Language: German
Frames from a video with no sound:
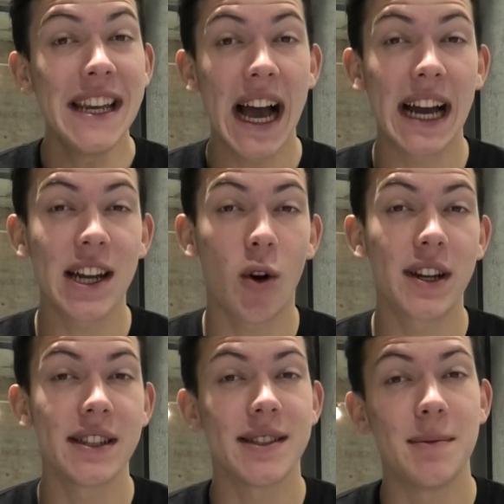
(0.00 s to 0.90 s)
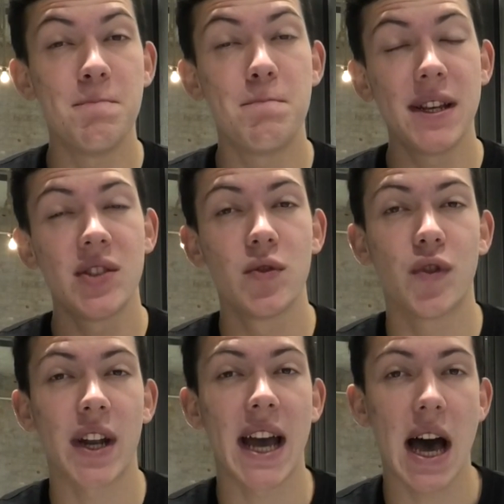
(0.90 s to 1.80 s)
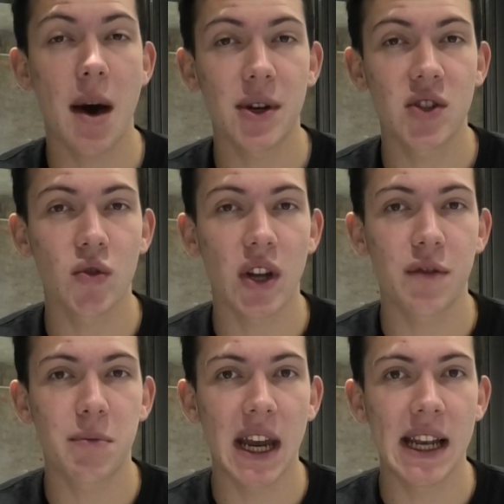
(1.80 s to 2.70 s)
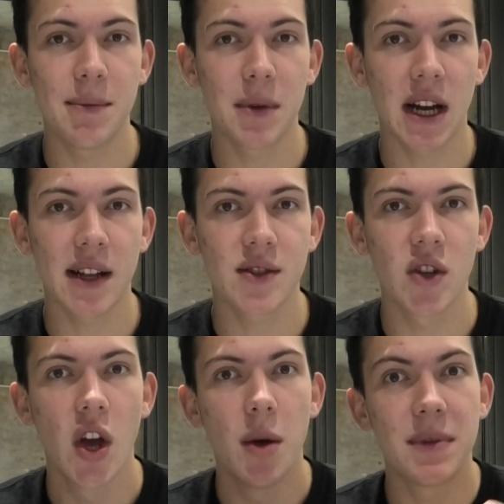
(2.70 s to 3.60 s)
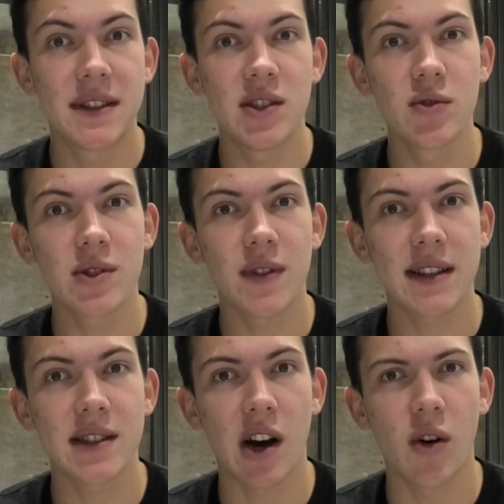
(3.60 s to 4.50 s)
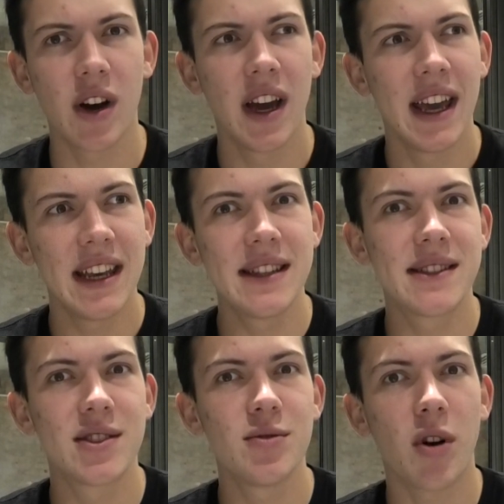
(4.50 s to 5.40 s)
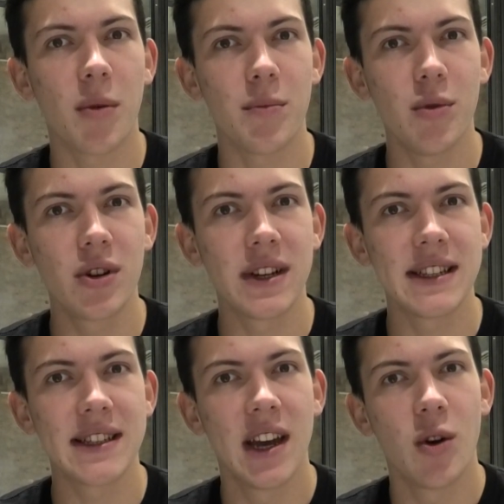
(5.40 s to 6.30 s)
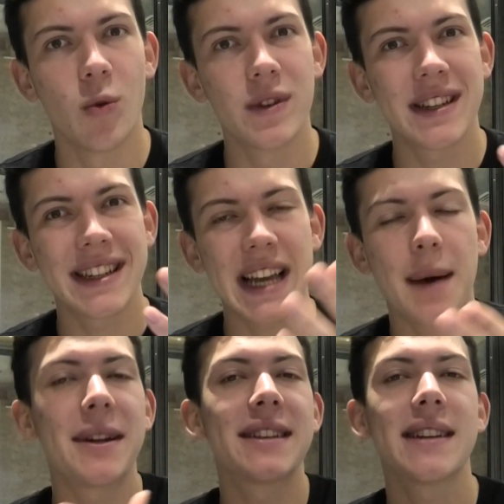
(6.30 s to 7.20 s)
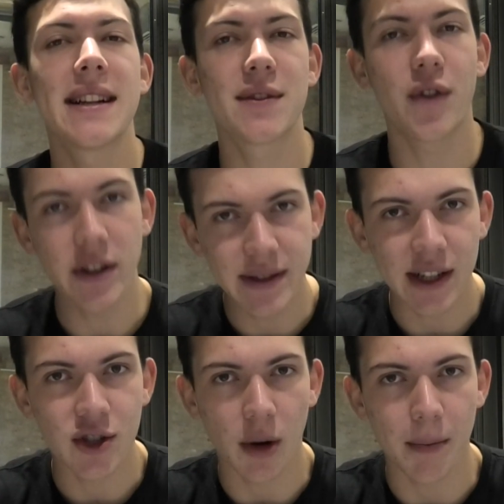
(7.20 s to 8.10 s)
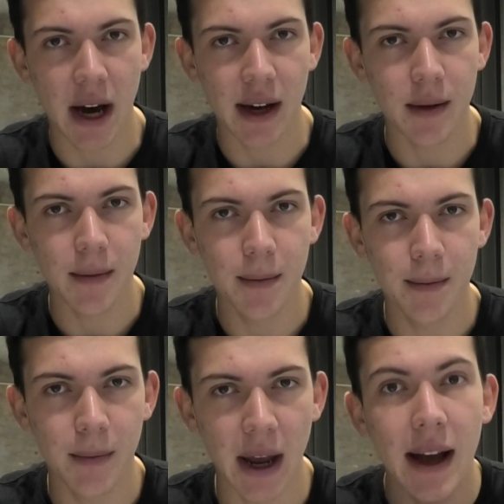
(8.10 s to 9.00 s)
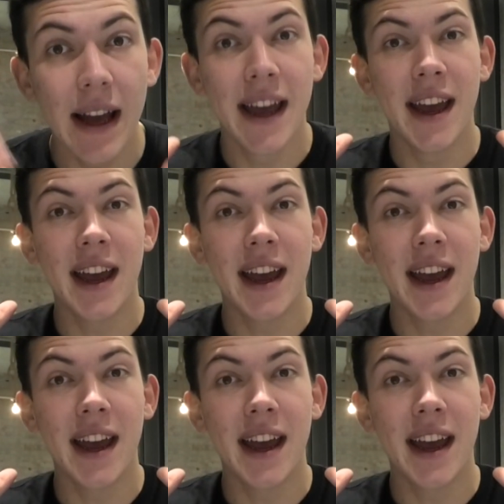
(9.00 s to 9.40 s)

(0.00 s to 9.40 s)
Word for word: lange dauert es, bis du von Amazon FBA leben kannst, beziehungsweise auch, ist es überhaupt möglich und kann man das als Vollzeitjob machen? Ja?